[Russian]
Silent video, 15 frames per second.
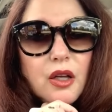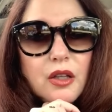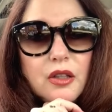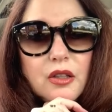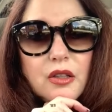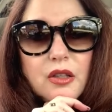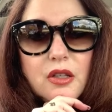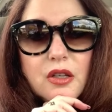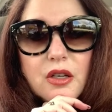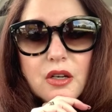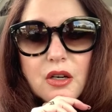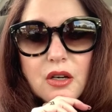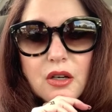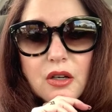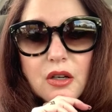и
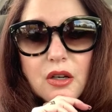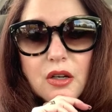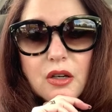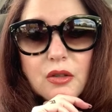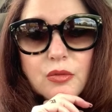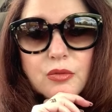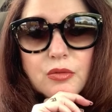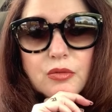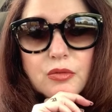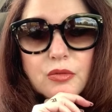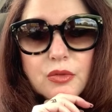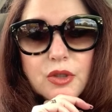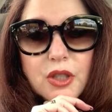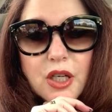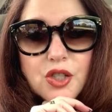э,
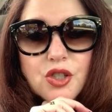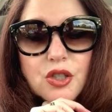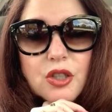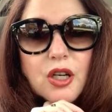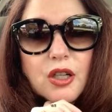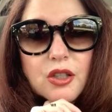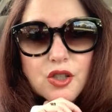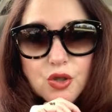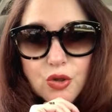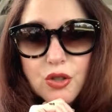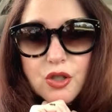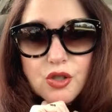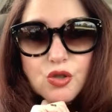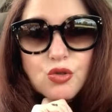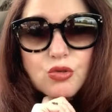я считала, что
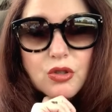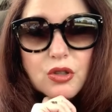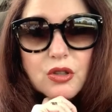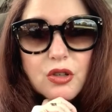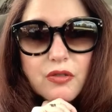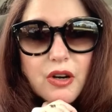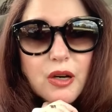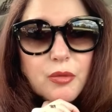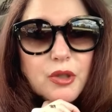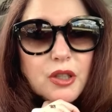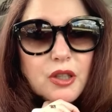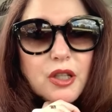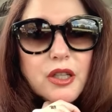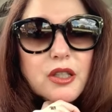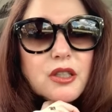я сижу на интервальном
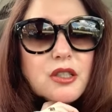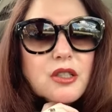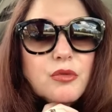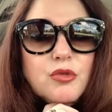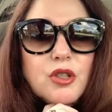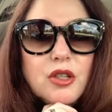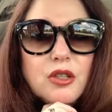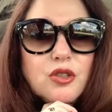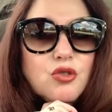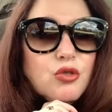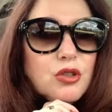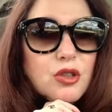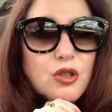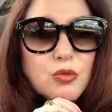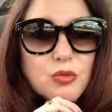голодании. На самом деле
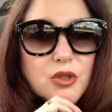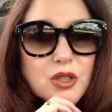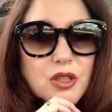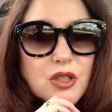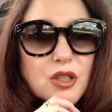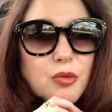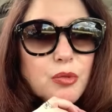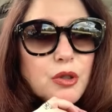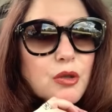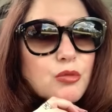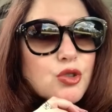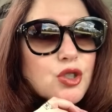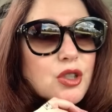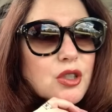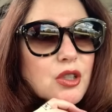ничего я на нем не сидела,
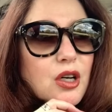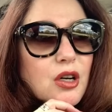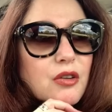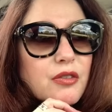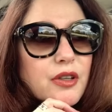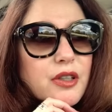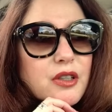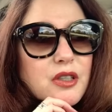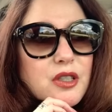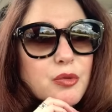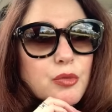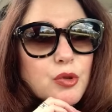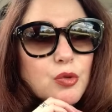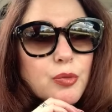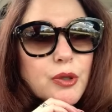потому что я говорила
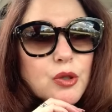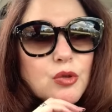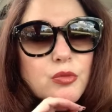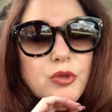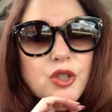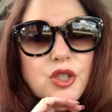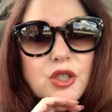себе, ну подумаешь,